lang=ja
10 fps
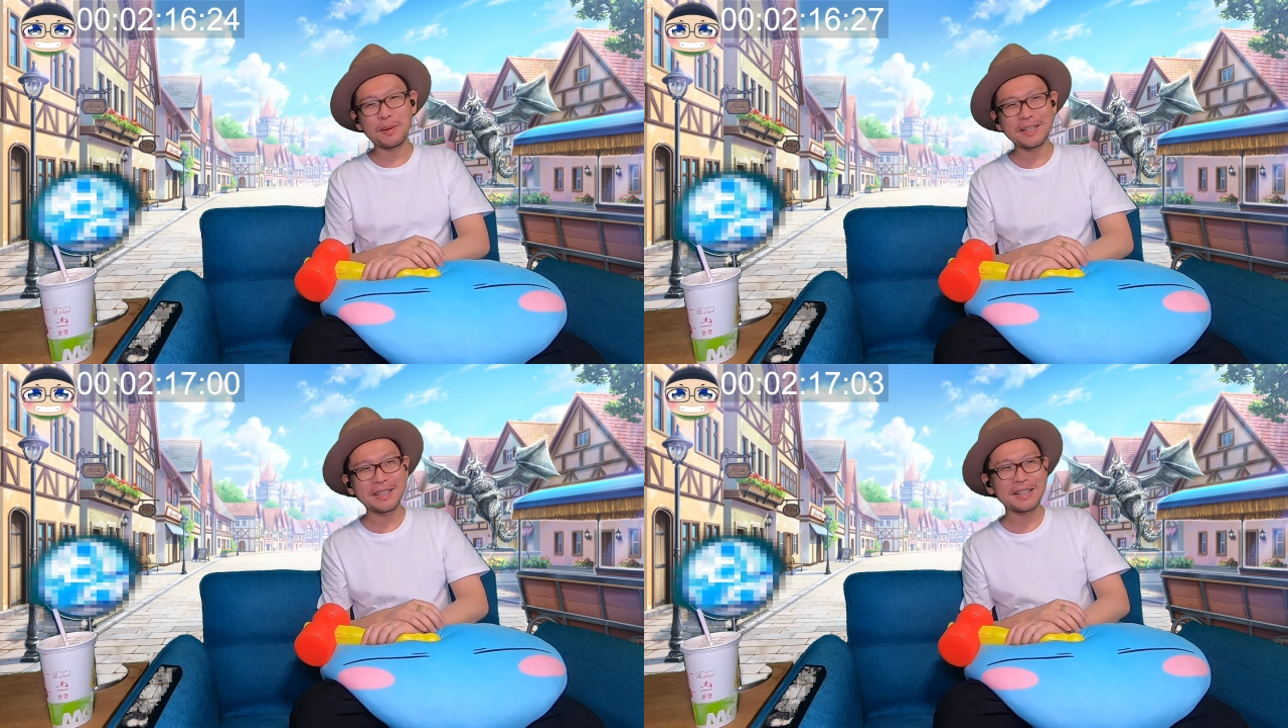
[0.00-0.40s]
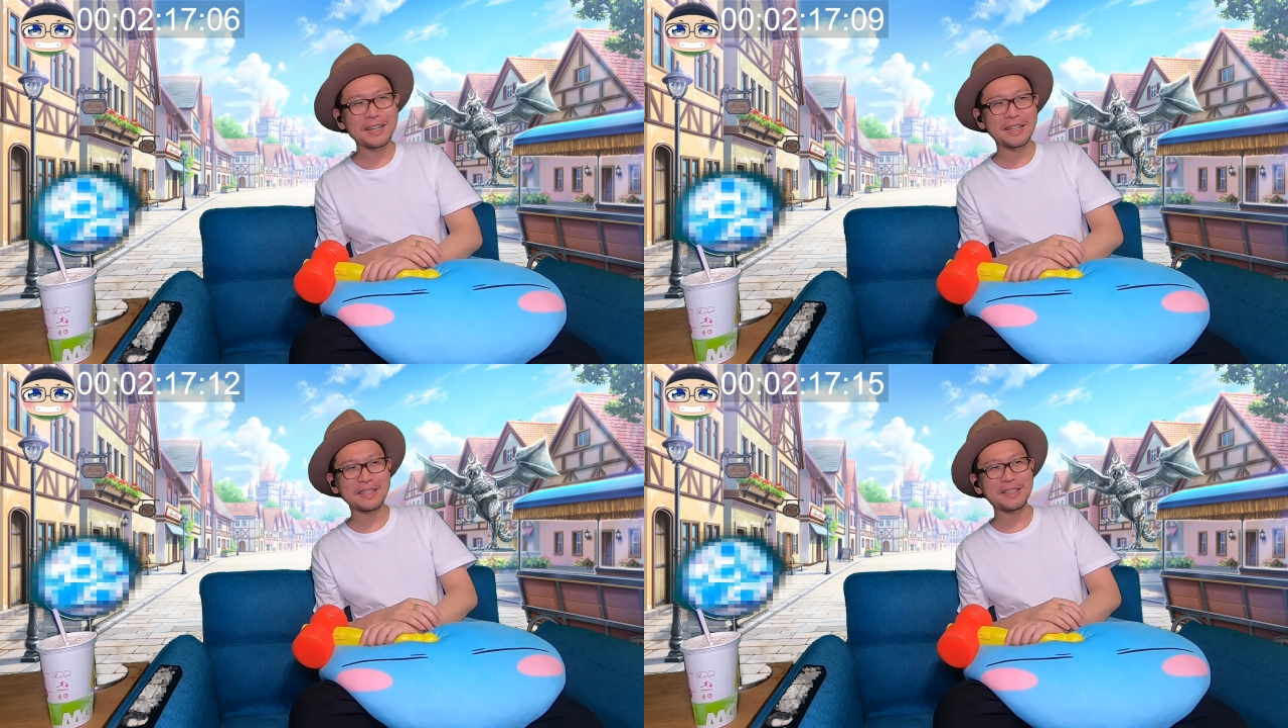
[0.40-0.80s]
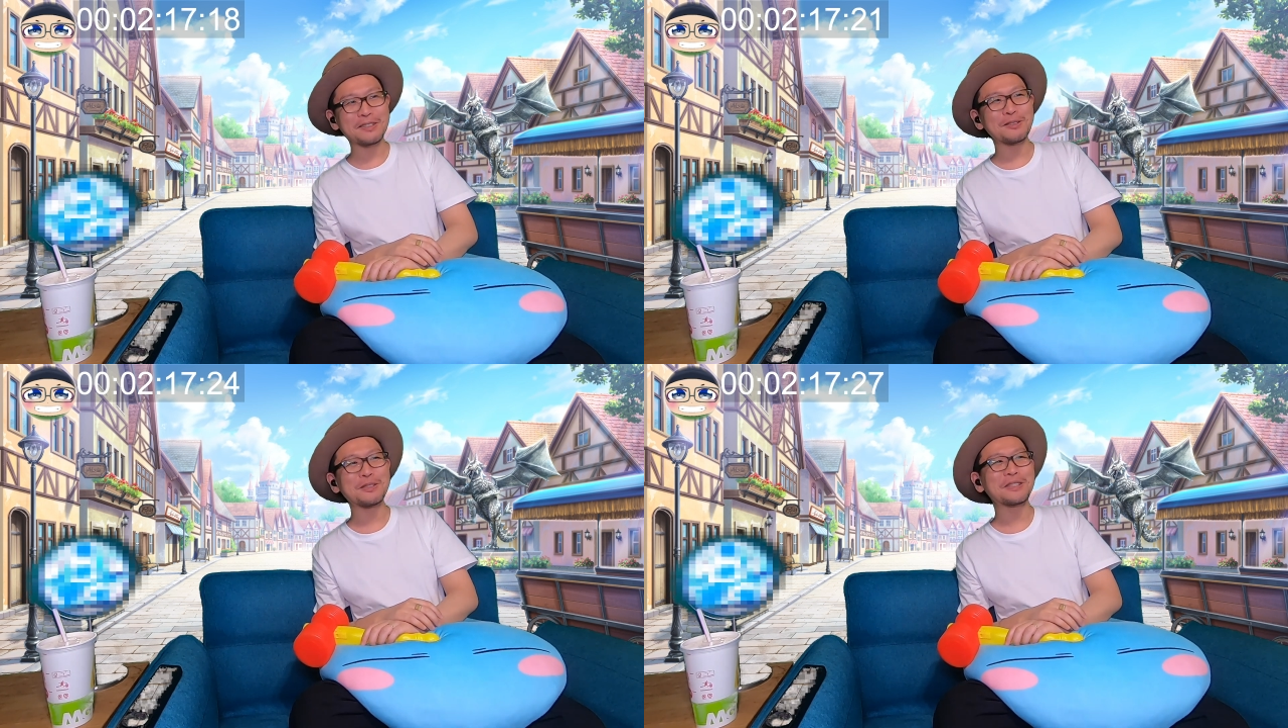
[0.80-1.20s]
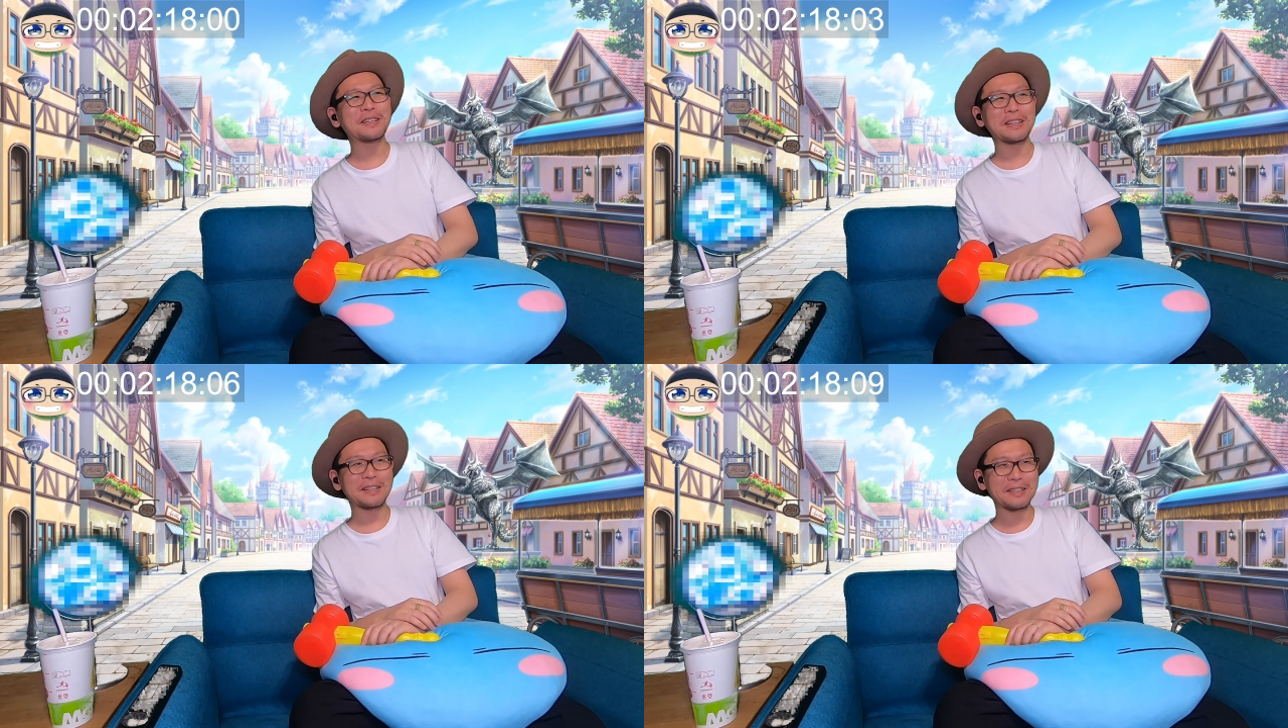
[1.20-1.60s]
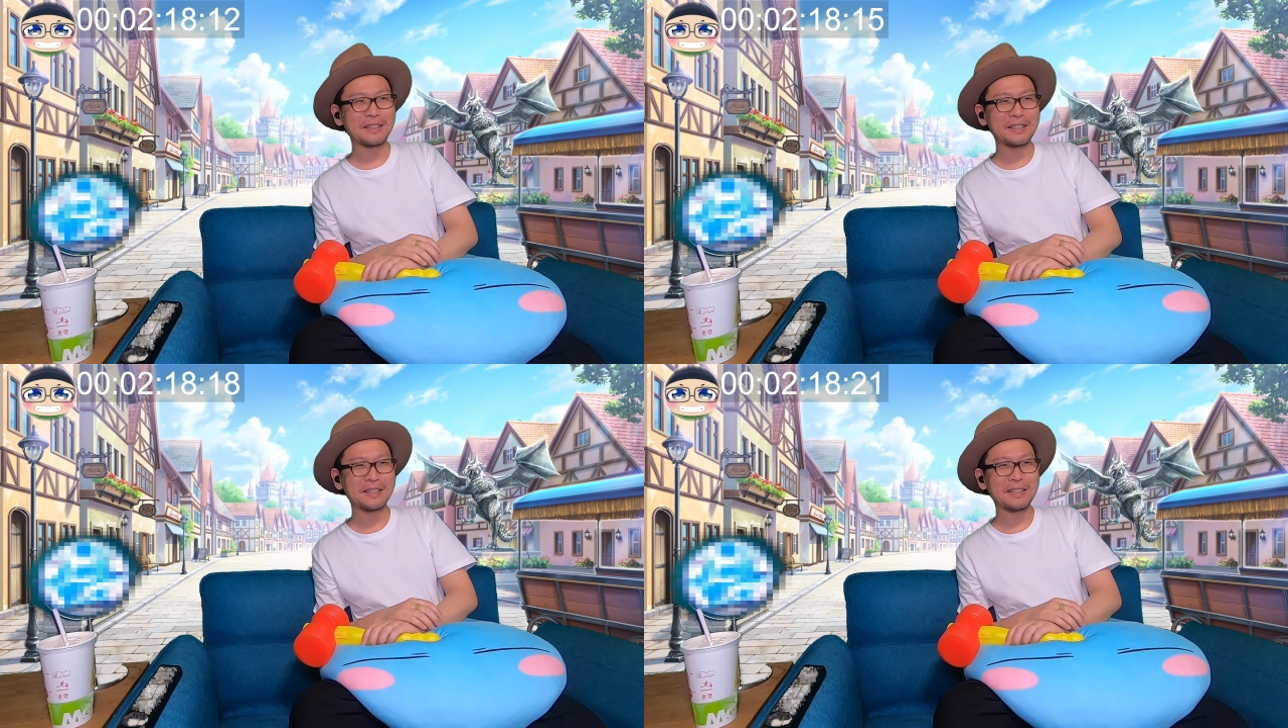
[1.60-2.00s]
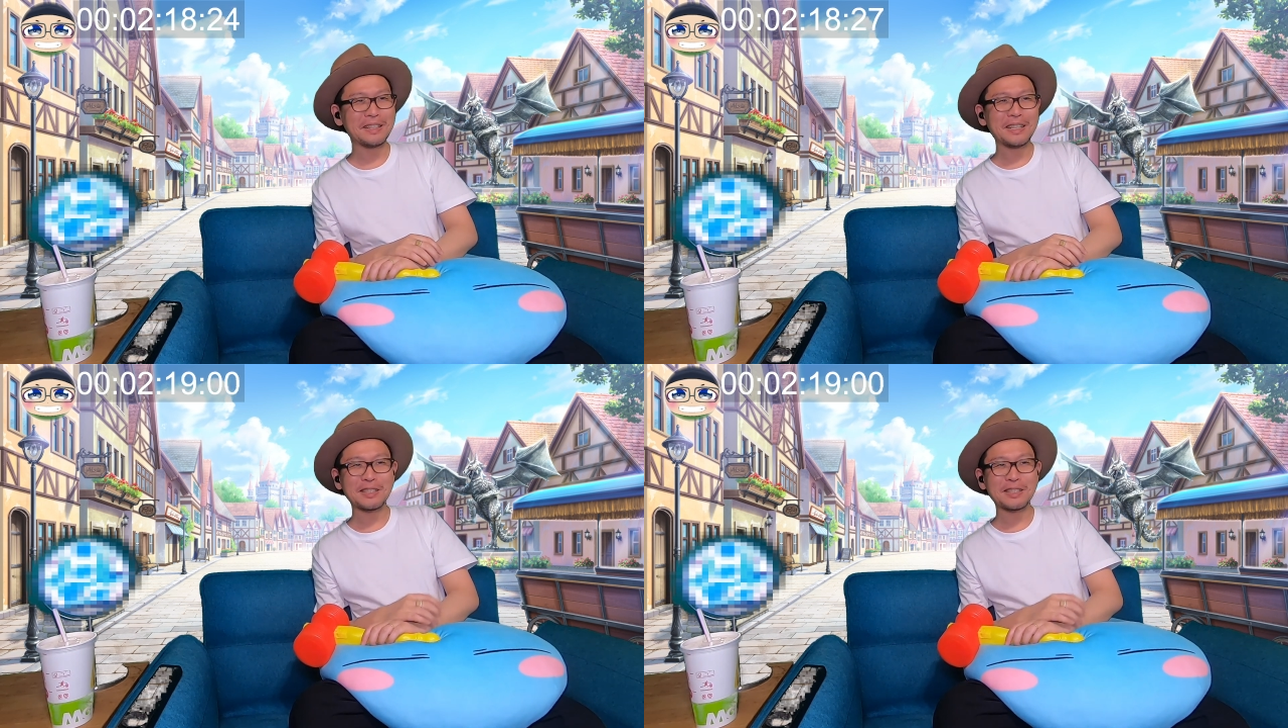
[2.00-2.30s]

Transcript: ぱいネタが出てくるんじゃないかな。